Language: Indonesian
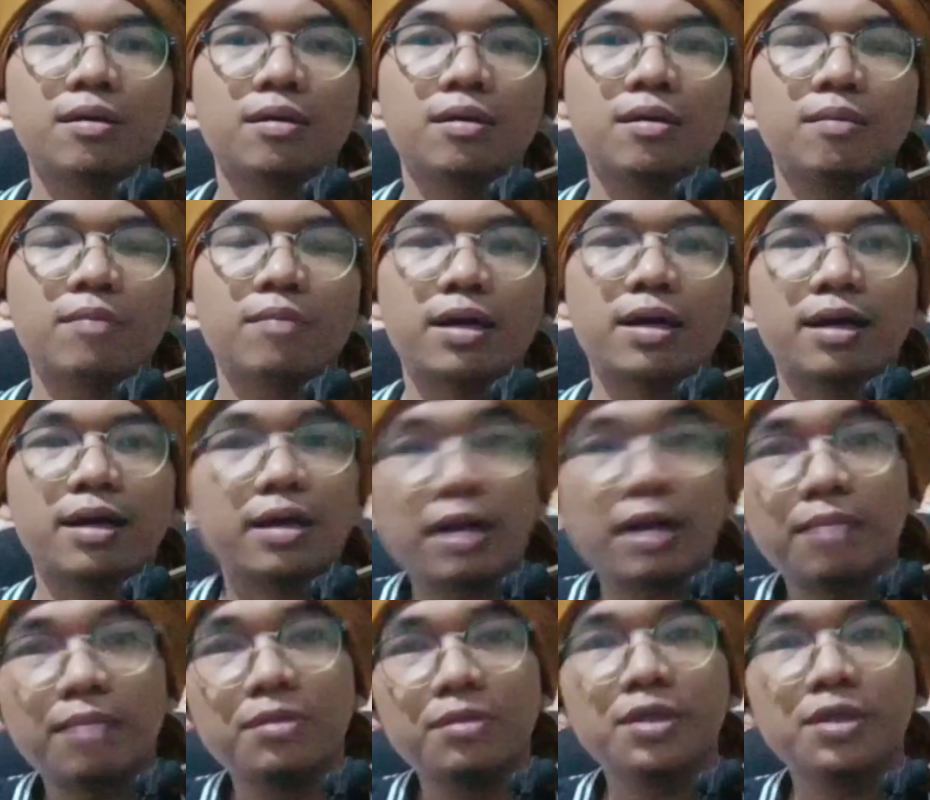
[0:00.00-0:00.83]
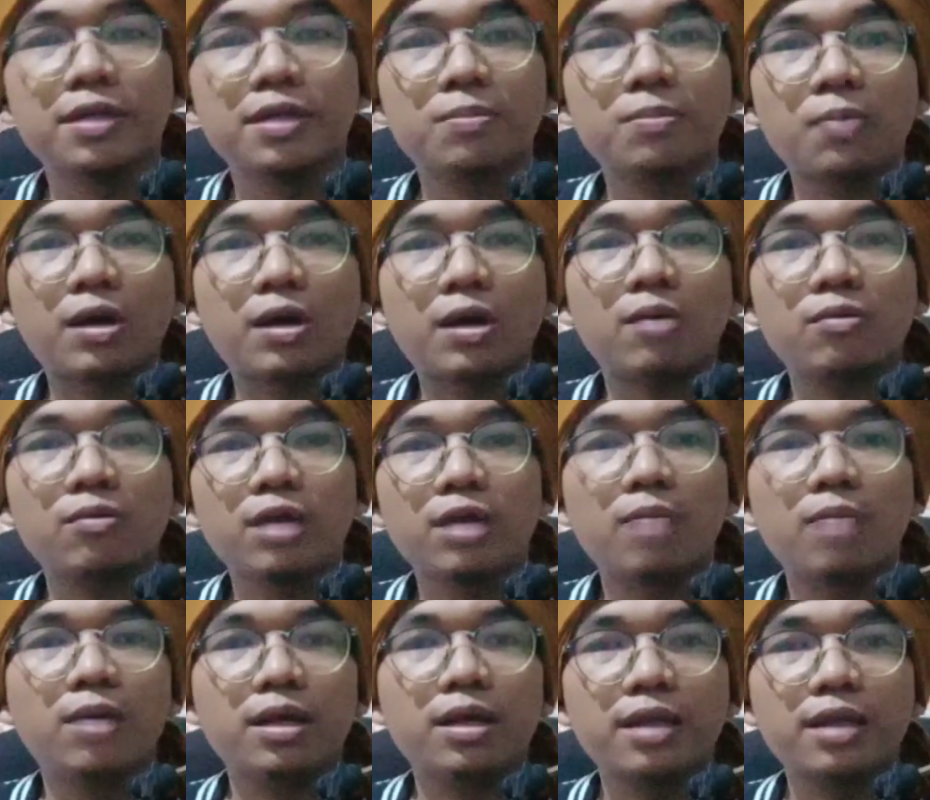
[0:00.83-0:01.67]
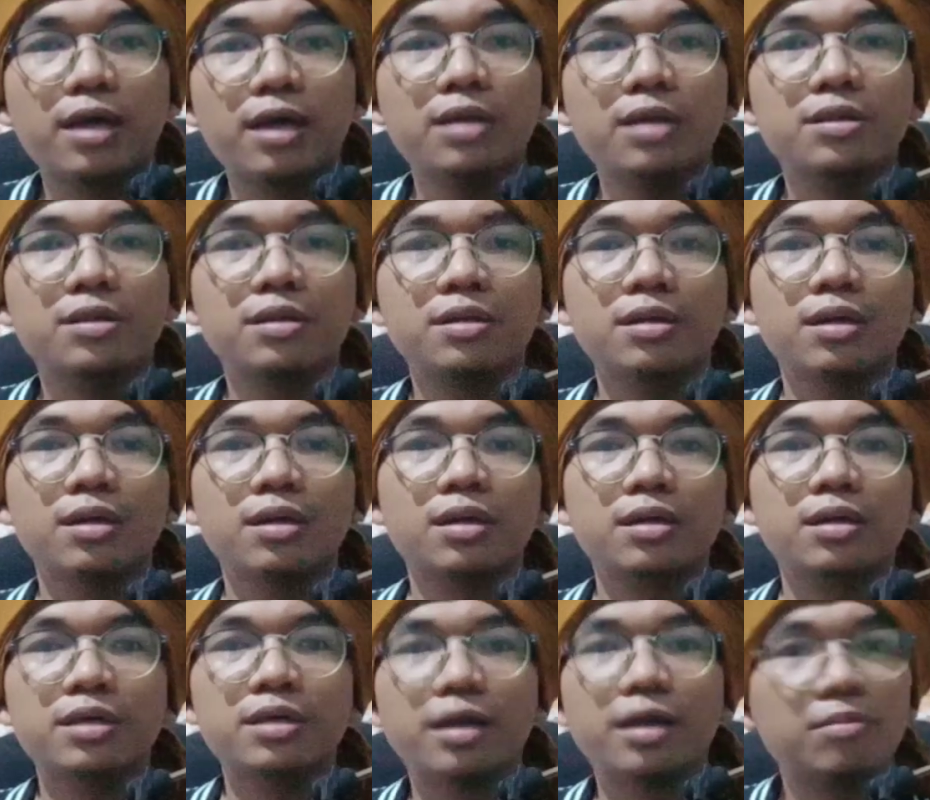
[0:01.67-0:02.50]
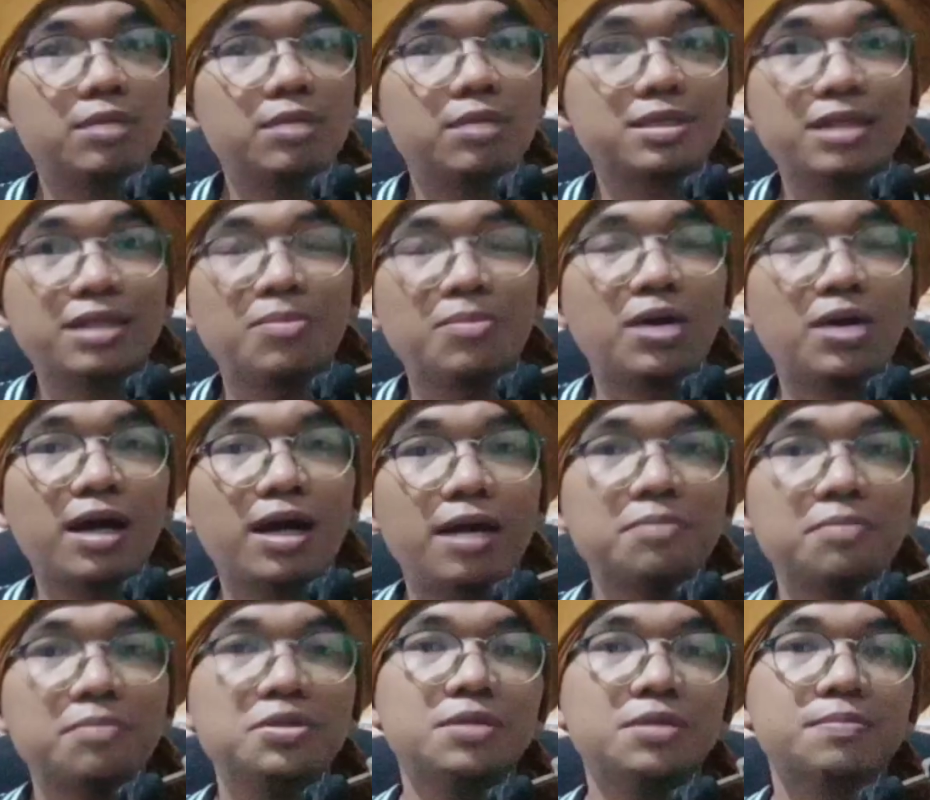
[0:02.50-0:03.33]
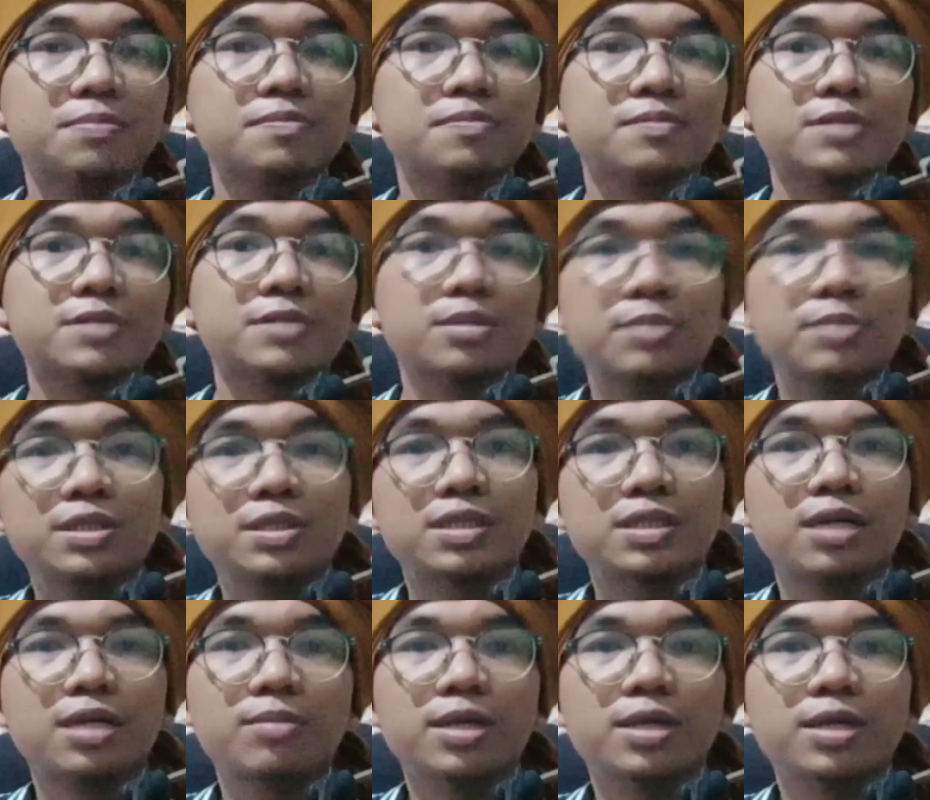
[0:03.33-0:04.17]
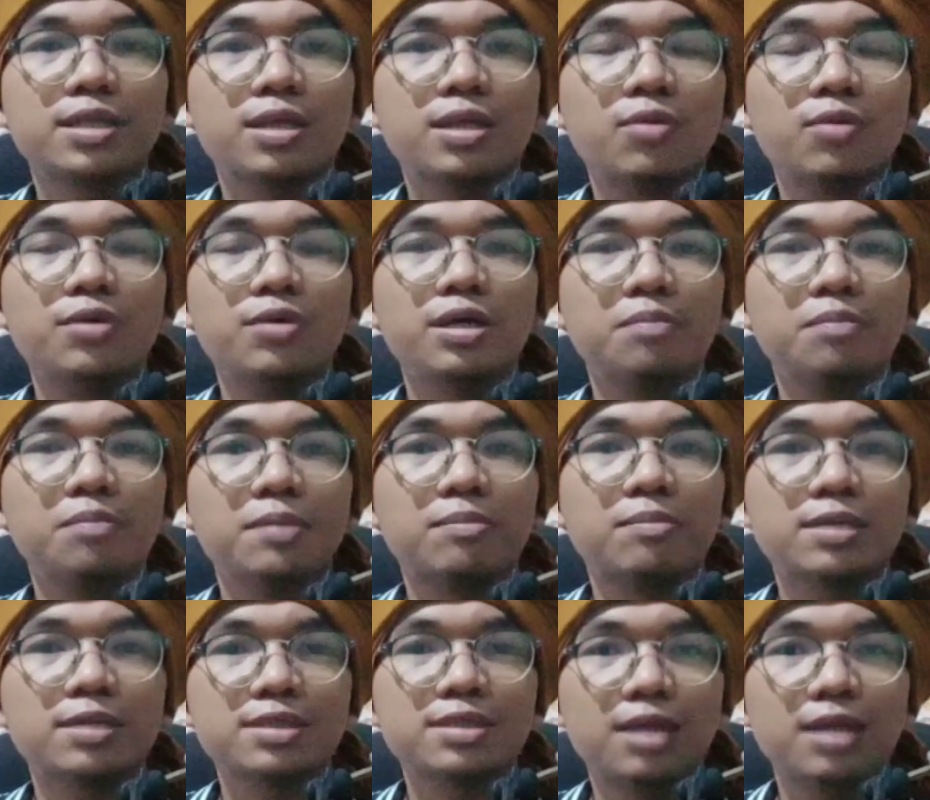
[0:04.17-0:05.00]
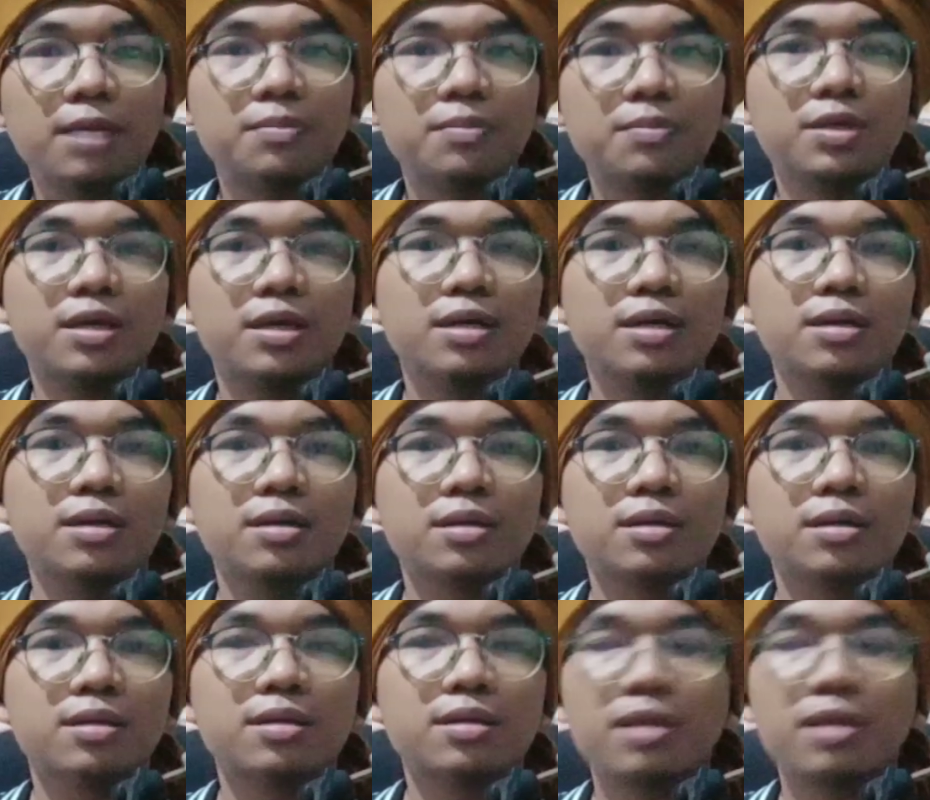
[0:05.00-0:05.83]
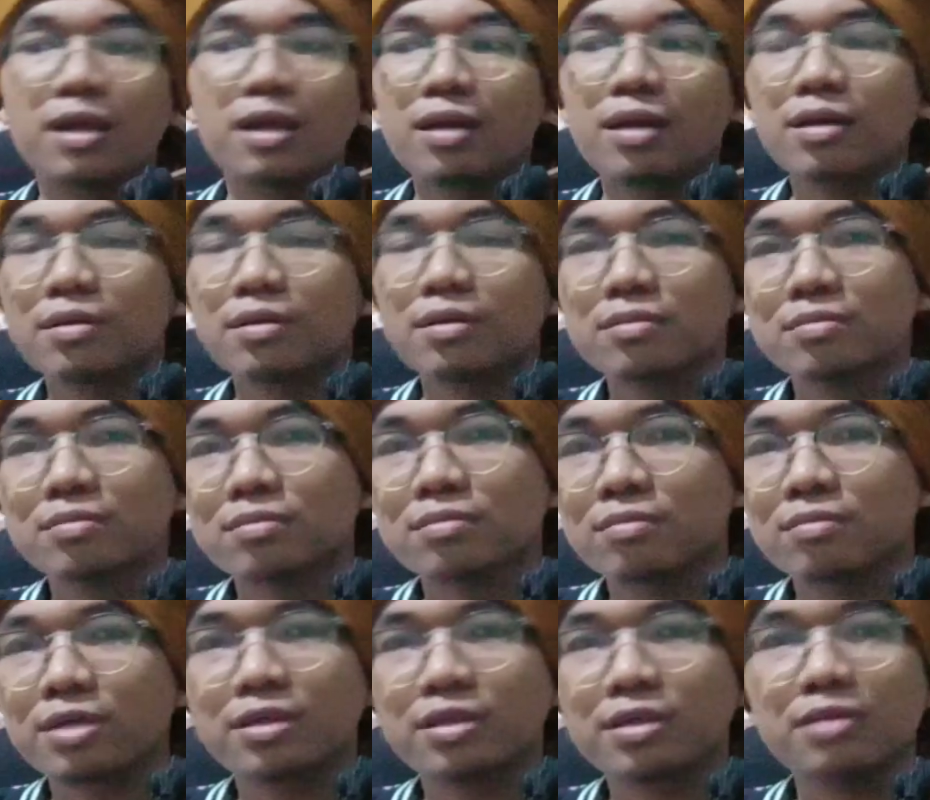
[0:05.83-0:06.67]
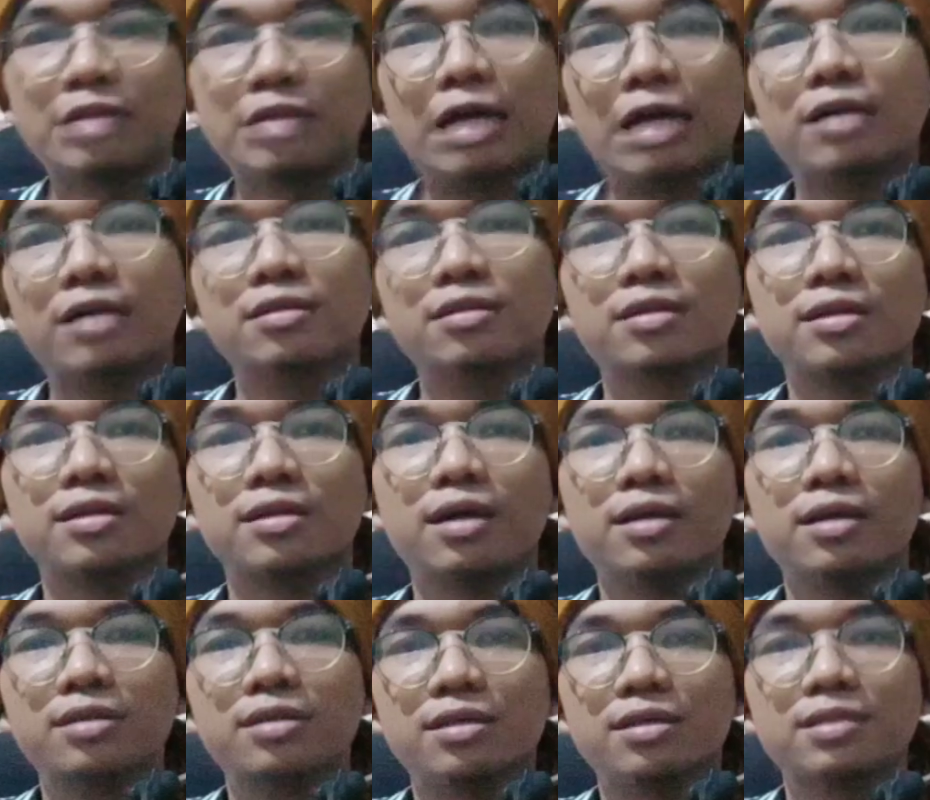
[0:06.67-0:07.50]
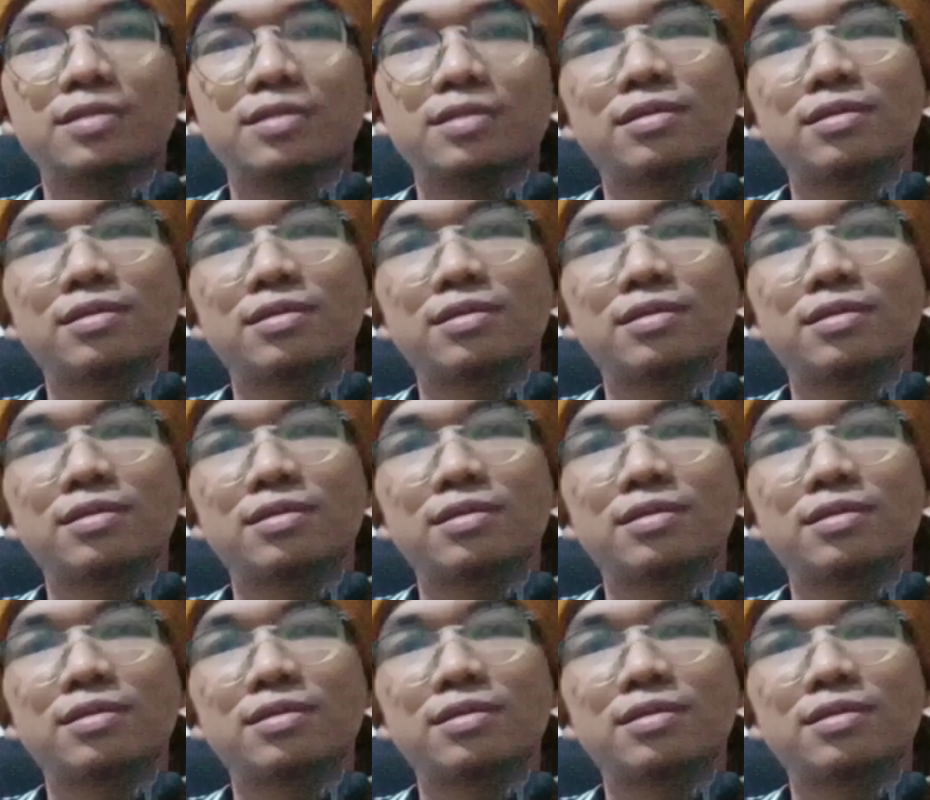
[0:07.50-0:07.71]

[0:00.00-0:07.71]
maka kami dan para ulama lain yang bersama kami bisa mengetahui imam mazhabnya telah bertentangan dengan hadis.